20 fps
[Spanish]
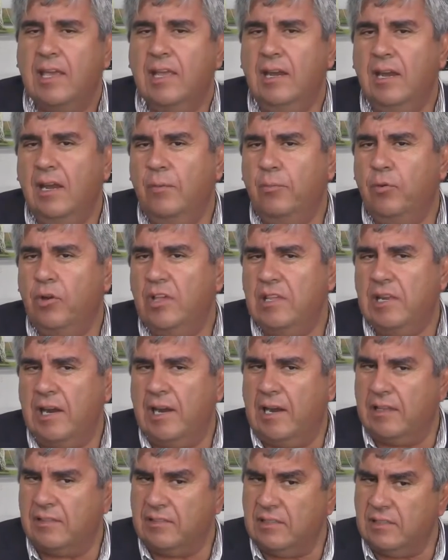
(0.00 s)
¿Quiénes la pueden
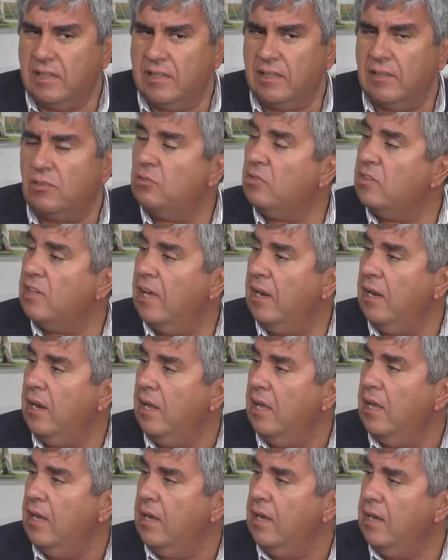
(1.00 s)
llenar? La asistente
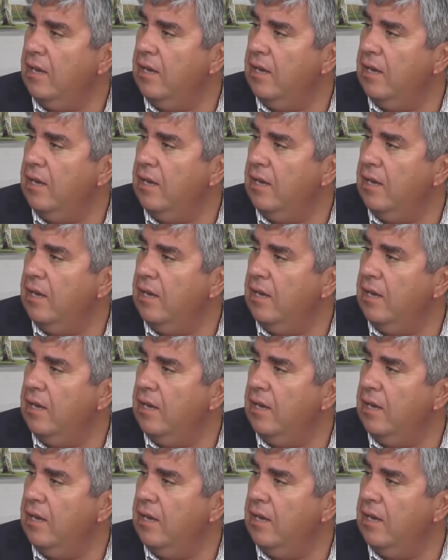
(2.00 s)
social